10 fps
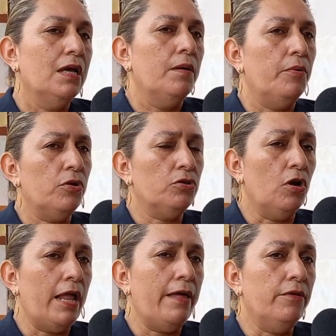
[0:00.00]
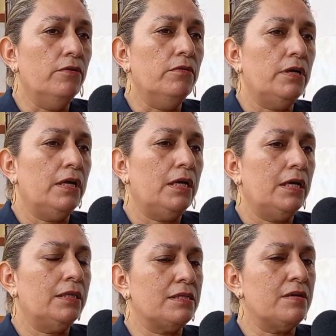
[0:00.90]
Por otro lado, eh,
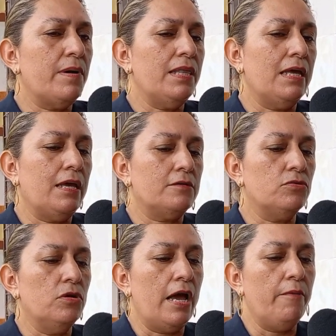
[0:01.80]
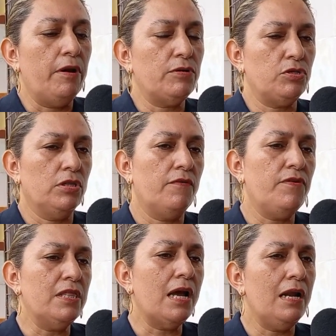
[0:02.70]
esta semana eh, son las evaluaciones
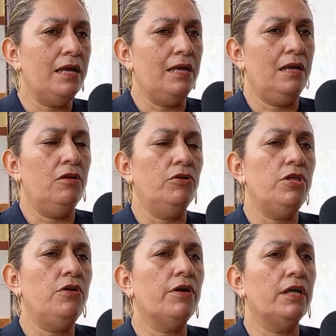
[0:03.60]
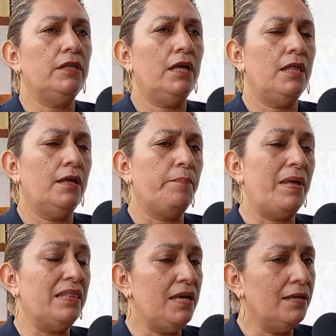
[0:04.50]
finales, los niños que tienen
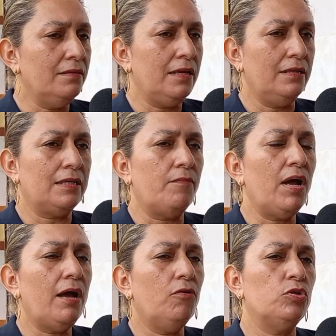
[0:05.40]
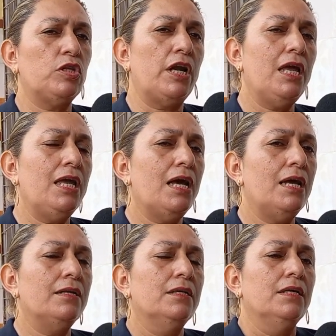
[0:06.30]
pendientes, trabajos,
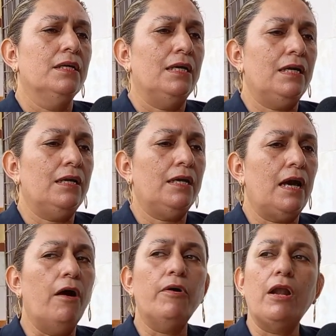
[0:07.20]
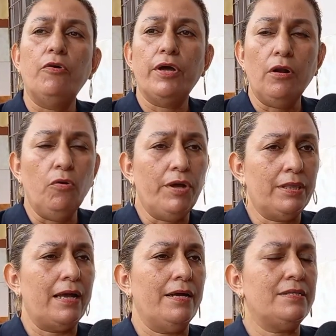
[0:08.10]
tareas. Eh, ahora lo,
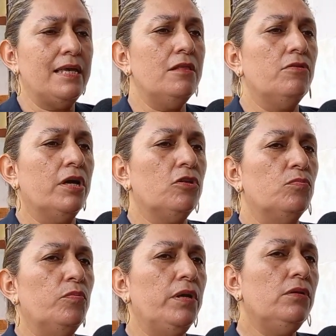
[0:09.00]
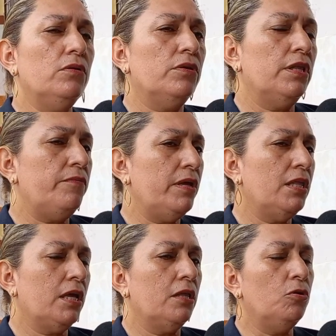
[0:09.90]
están haciendo en estos momentos, donde
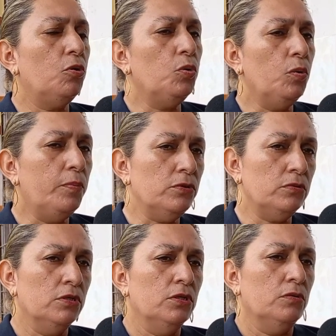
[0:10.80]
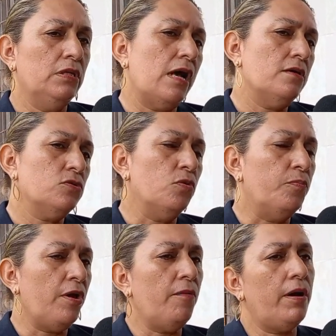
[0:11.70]
vienen en dos grupos, dan sus
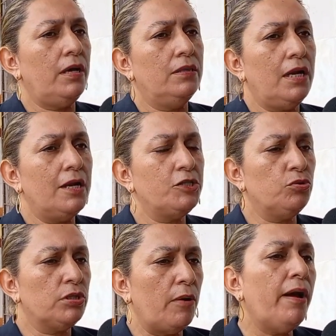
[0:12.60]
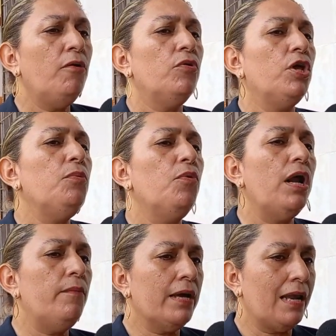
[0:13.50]
pruebas, entregan sus trabajos y
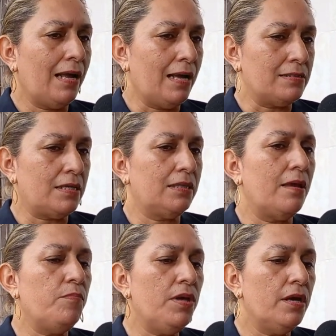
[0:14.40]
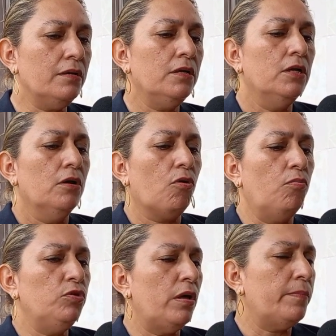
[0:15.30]
vuelven a la casa. También
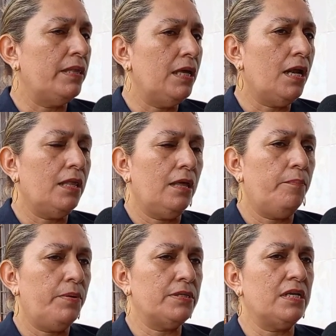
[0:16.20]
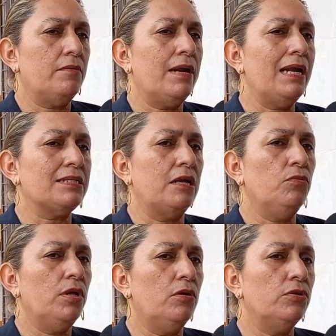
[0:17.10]
como una manera de preservar la
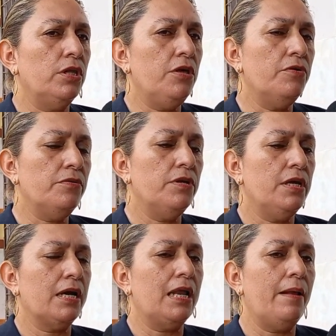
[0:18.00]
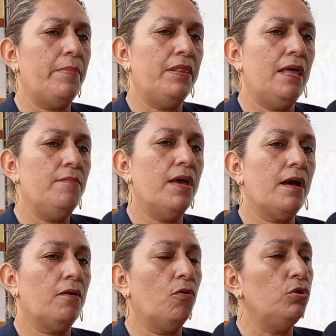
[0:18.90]
salud de los niños, ya que la pandemia
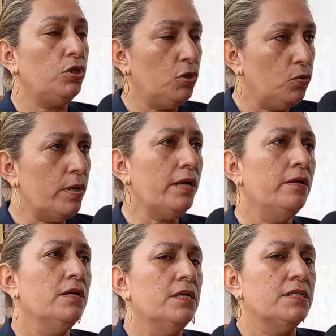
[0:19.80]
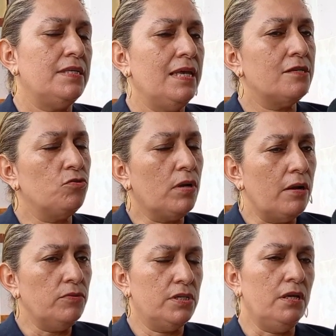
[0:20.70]
continúa, sigue su
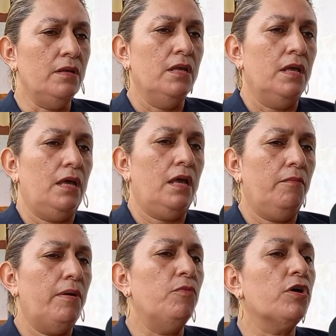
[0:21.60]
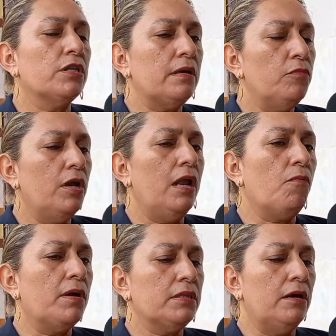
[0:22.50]
cauce, eh, vemos que estamos en la
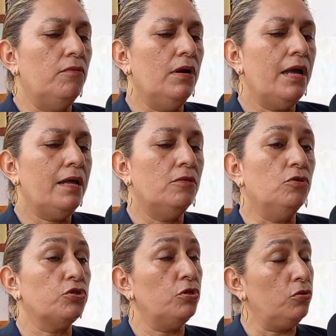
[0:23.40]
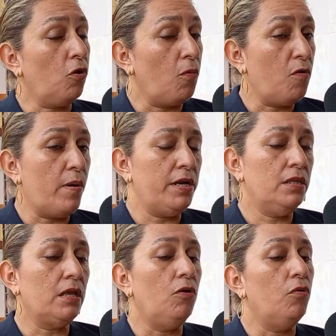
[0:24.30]
cuarta ola, nosotros como
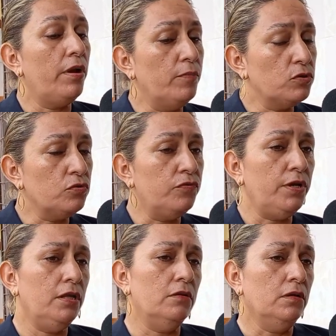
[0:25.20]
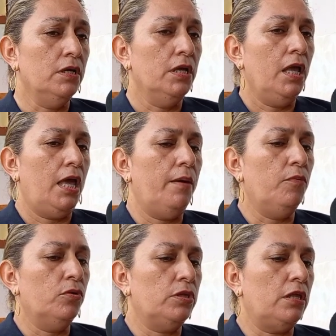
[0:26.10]
maristas lo hemos sufrido,
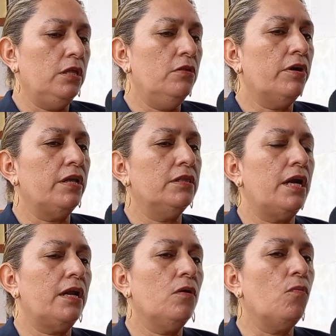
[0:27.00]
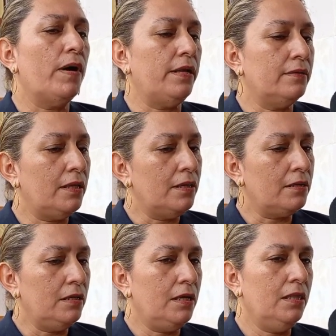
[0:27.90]
Hemos tenido que entrar en cuarentena
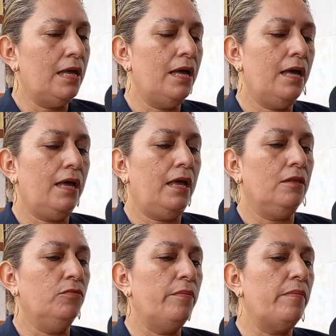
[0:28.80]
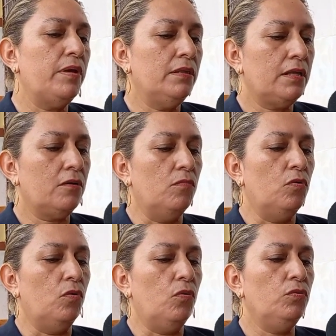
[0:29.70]
rígida eh, nuevamente
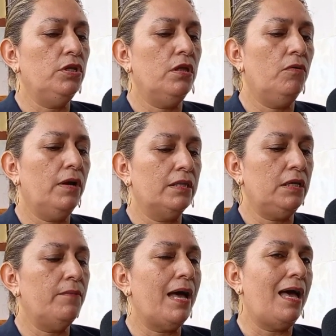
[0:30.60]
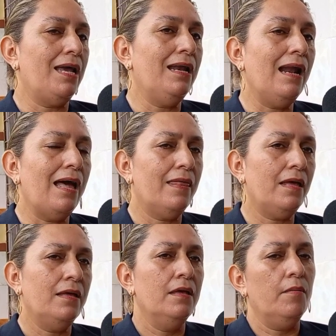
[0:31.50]
como unidad educativa
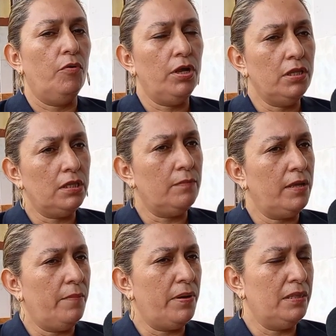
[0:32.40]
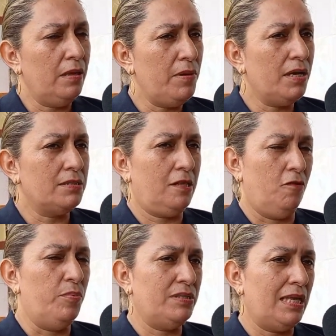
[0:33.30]
aislada por este tema de pandemia que se
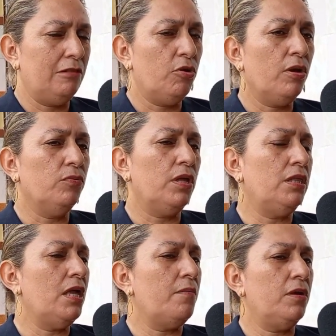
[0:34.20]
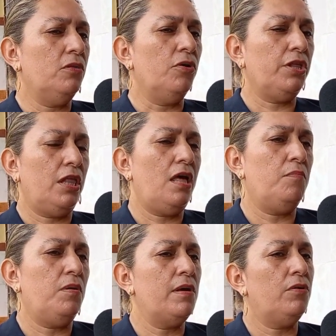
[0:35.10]
nos presentó en una niña menor de edad de
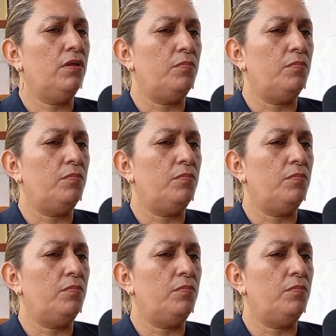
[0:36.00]
primero de